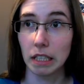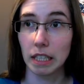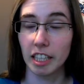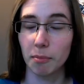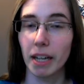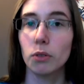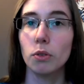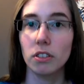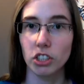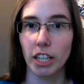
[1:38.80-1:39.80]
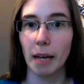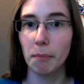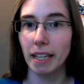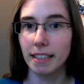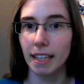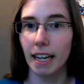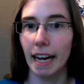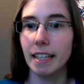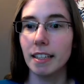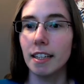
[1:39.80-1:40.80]
Ich meine, gut, sie schreiben extra
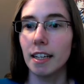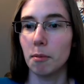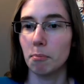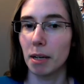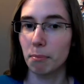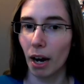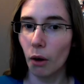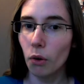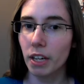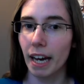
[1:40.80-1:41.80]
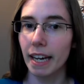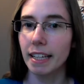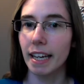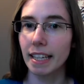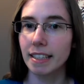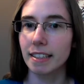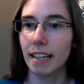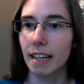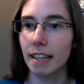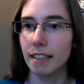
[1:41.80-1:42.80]
rein, man braucht keine
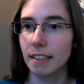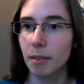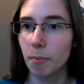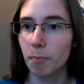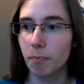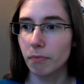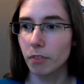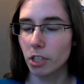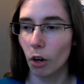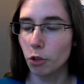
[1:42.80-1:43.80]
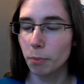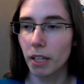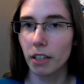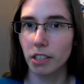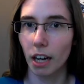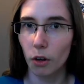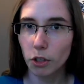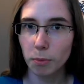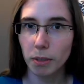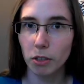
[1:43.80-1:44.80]
extra ähm, schauspielerische
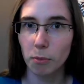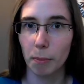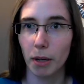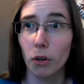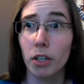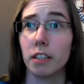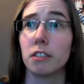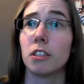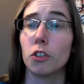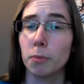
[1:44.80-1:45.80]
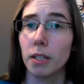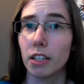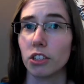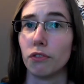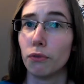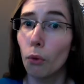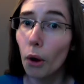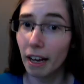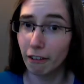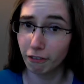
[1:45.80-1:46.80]
Ausbildung, man braucht keine schauspielerische
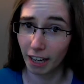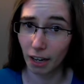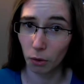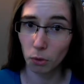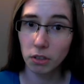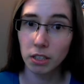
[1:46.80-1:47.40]
Vorerfahrung